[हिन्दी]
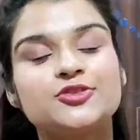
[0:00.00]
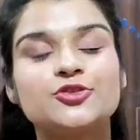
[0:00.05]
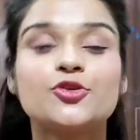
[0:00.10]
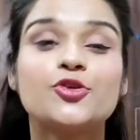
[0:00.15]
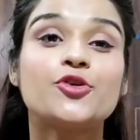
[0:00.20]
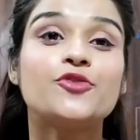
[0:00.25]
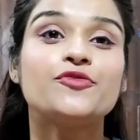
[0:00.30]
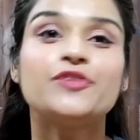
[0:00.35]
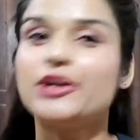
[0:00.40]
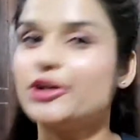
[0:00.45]

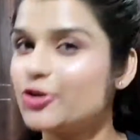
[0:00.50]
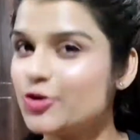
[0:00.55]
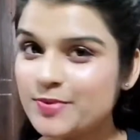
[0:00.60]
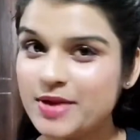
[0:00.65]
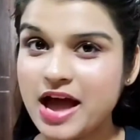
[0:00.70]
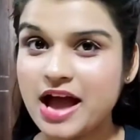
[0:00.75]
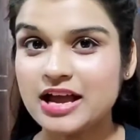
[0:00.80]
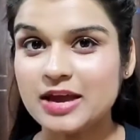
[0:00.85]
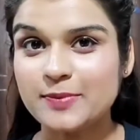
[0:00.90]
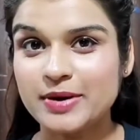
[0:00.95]
तो वीडियो
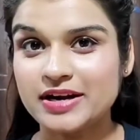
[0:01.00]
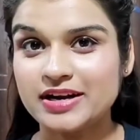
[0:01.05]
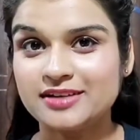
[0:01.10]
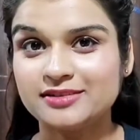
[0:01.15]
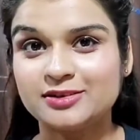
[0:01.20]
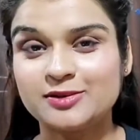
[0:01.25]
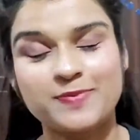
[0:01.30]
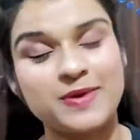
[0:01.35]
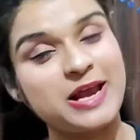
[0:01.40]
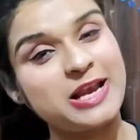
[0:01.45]
में आगे
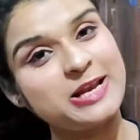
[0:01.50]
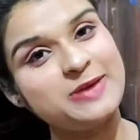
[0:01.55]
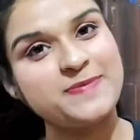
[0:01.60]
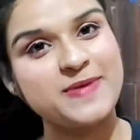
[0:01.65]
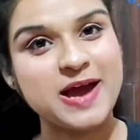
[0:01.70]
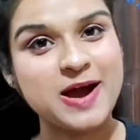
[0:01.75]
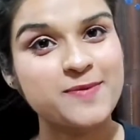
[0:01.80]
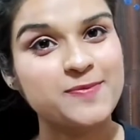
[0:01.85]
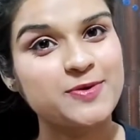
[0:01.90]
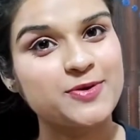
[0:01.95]
बढ़ने से पहले
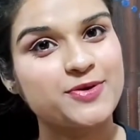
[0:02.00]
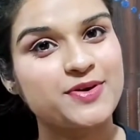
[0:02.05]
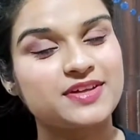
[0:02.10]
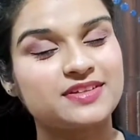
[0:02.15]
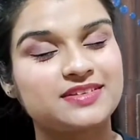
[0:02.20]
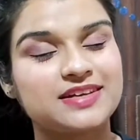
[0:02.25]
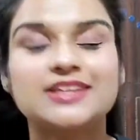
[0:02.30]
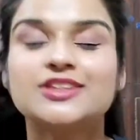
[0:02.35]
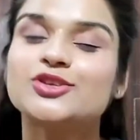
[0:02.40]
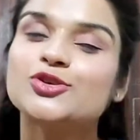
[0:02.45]
मैं आप लोग
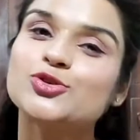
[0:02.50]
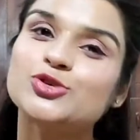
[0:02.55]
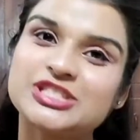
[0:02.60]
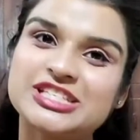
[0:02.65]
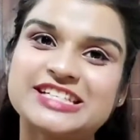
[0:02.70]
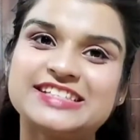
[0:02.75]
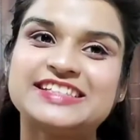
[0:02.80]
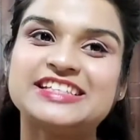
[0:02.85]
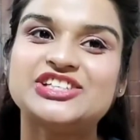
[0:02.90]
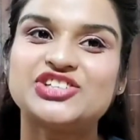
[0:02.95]
के साथ कुछ
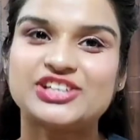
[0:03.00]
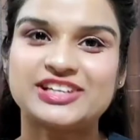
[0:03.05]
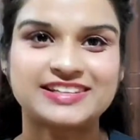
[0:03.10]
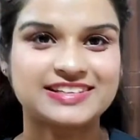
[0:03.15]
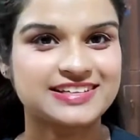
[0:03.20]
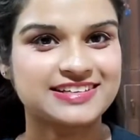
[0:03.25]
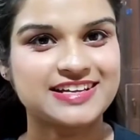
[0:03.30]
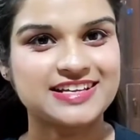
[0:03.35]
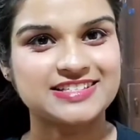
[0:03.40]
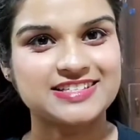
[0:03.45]
चीज़ें
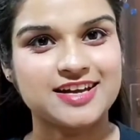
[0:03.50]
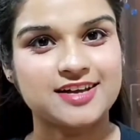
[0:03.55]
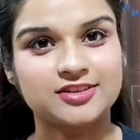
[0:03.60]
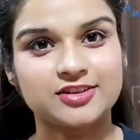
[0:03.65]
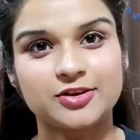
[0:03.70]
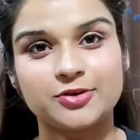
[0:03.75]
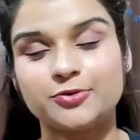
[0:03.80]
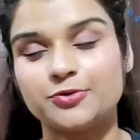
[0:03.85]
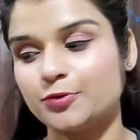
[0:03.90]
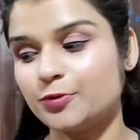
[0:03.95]
शेयर करना
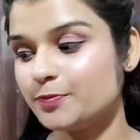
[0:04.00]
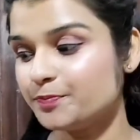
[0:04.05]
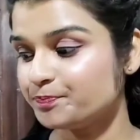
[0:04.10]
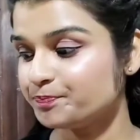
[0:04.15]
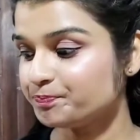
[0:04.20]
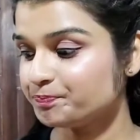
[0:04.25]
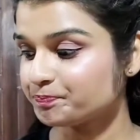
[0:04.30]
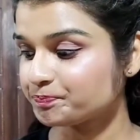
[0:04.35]
चाहती हूँ